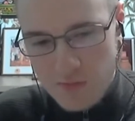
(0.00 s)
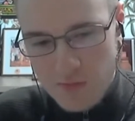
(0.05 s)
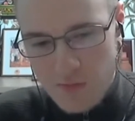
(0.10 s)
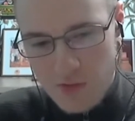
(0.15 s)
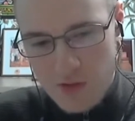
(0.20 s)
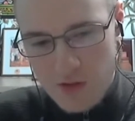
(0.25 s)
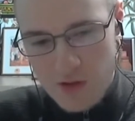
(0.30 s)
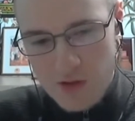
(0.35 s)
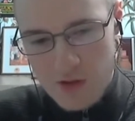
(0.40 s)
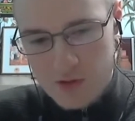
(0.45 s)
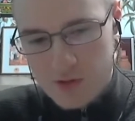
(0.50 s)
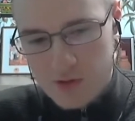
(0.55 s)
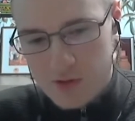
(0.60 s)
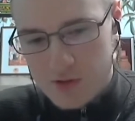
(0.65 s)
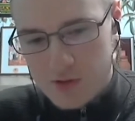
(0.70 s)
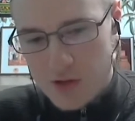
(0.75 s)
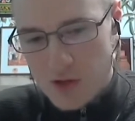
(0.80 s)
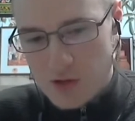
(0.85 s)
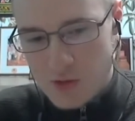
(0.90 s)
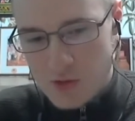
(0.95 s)
То
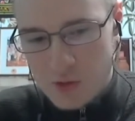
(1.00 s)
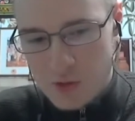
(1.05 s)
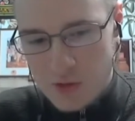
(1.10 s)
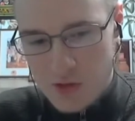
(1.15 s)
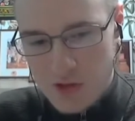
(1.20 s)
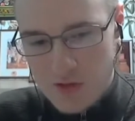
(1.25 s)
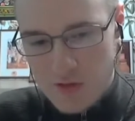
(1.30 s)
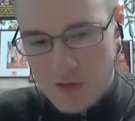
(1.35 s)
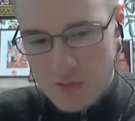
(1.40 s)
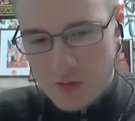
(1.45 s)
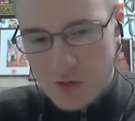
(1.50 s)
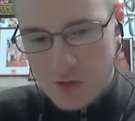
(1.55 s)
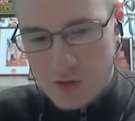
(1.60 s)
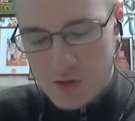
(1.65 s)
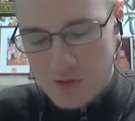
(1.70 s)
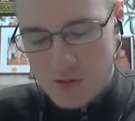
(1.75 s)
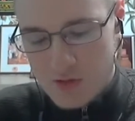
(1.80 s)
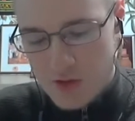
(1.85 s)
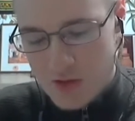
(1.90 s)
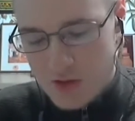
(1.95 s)
есть также у Гурудева мы
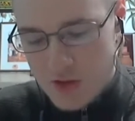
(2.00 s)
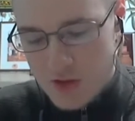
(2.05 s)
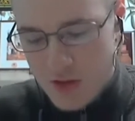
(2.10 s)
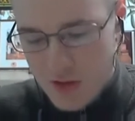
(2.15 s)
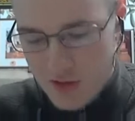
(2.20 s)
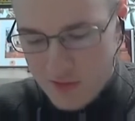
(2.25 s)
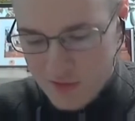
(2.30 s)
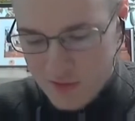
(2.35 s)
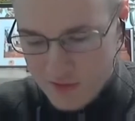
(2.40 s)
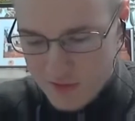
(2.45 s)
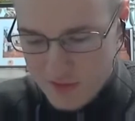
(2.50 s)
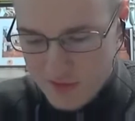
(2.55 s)
тоже все читали.